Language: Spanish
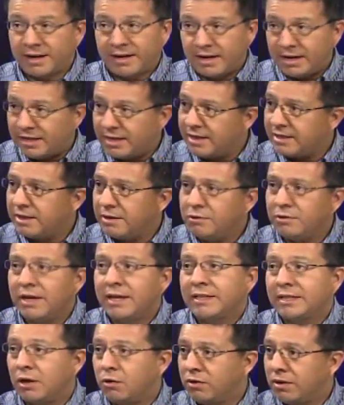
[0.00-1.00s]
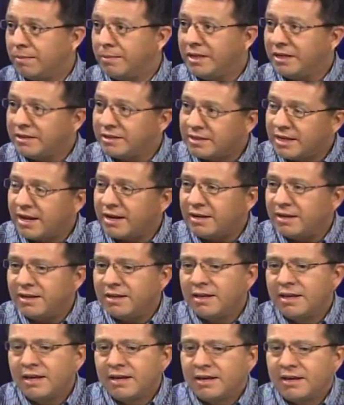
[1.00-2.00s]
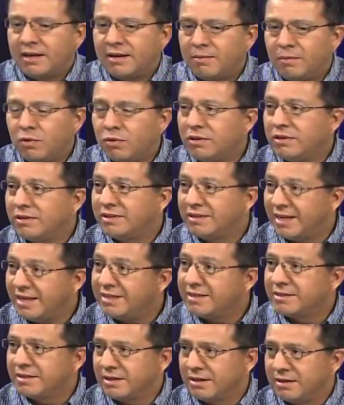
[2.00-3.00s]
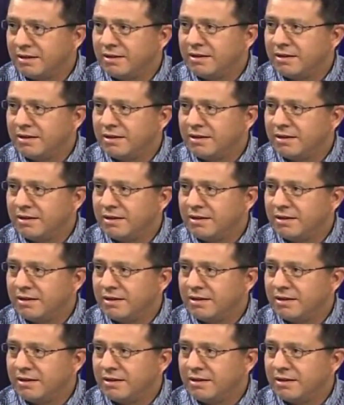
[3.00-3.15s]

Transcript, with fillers: En realidad, había una dictadura militar que era muy intensa.